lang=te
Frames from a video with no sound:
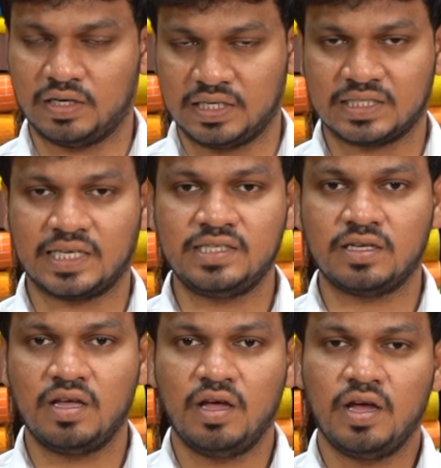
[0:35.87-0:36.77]
డిజైన్స్
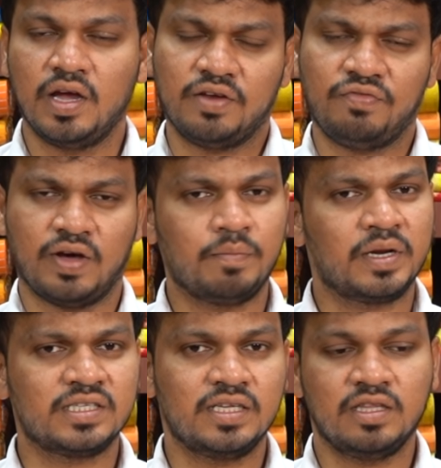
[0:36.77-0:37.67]
అంటే
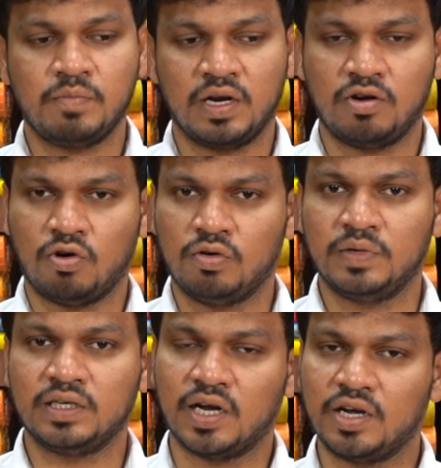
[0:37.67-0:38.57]
ఫ్యాబ్రిక్స్ అయితే మన
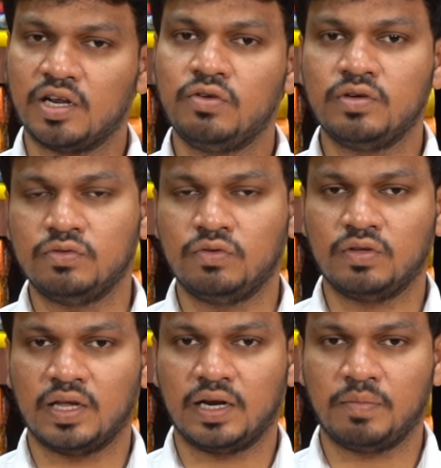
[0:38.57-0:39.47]
నార్మల్ కంటిన్యూగా
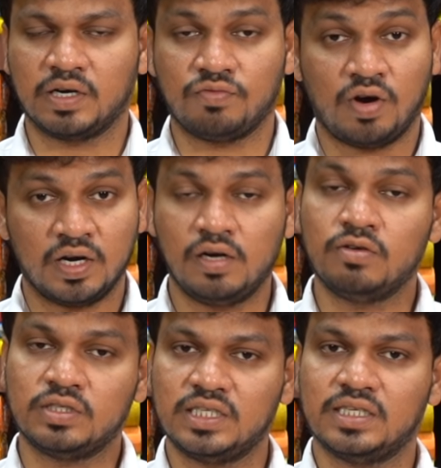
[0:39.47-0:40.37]
ఉంటుందండి బట్ వాటిలో
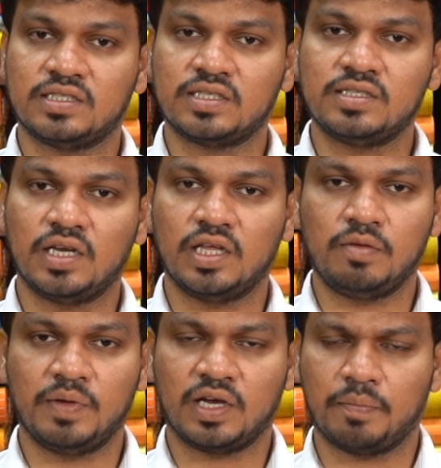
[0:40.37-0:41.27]
వచ్చే డిజైన్స్
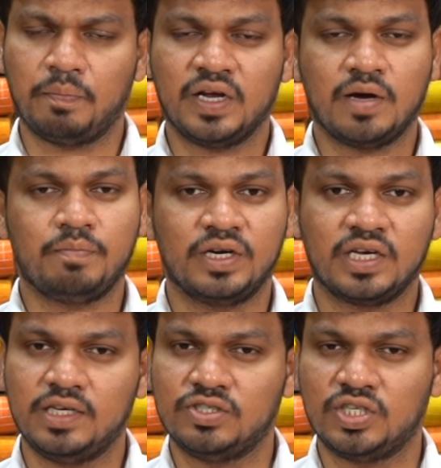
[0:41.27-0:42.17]
అనేది మీకు
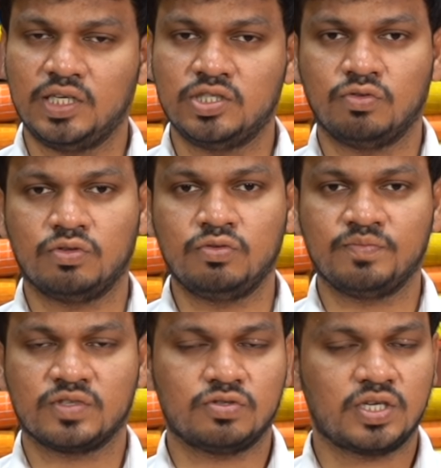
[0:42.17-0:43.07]
ఎప్పటికప్పటికి చేంజ్ అవుతూ
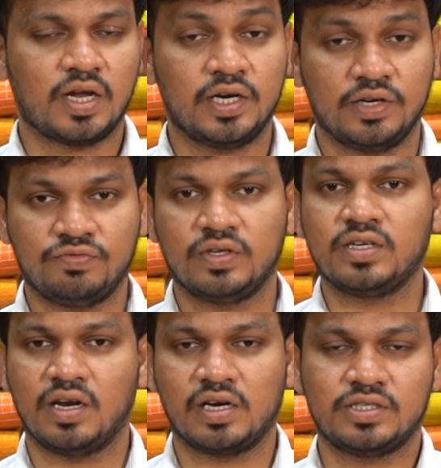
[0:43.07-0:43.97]
సో చాలా
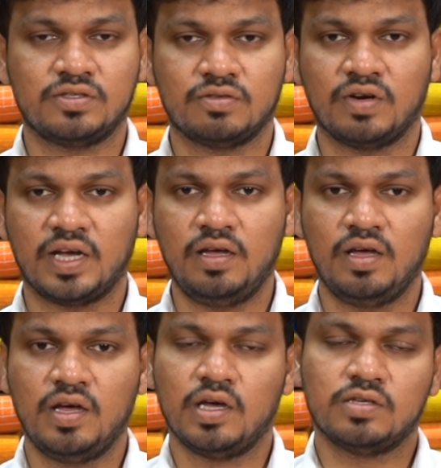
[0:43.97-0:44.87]
డిఫరెంట్ కలెక్షన్స్ ఉంటాయి
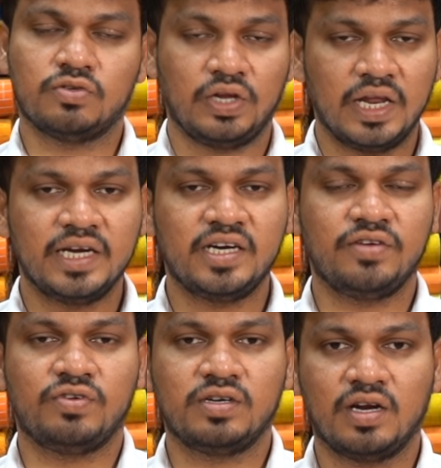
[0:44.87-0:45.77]
సో ఇలాంటి
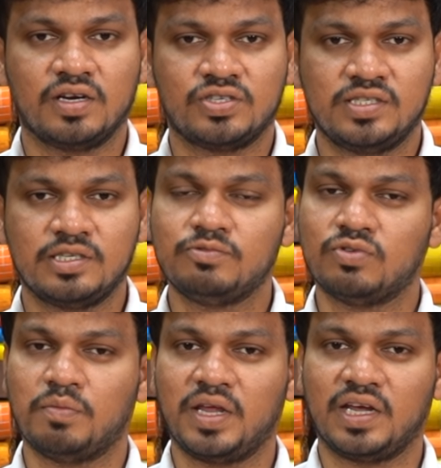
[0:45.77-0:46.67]
డిఫరెంట్ కలెక్షన్స్
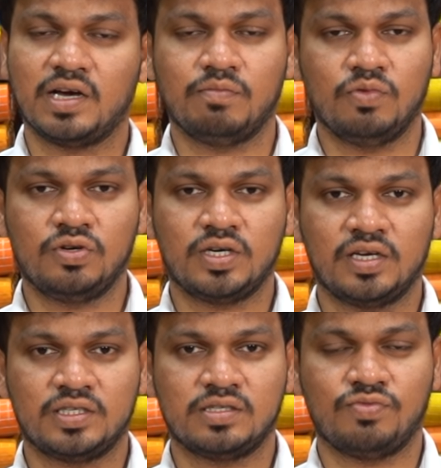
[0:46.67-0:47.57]
సో మీరు ఇంకా మోర్
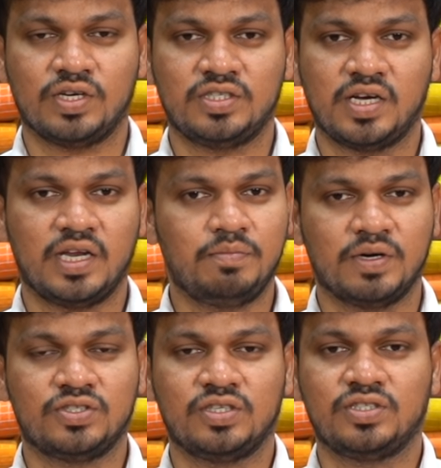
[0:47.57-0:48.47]
కలెక్షన్స్ వాచ్ చేయాలి
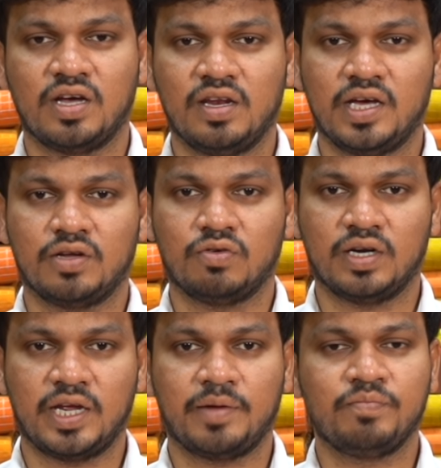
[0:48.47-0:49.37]
పర్చేస్ చేయాలి అనుకుంటే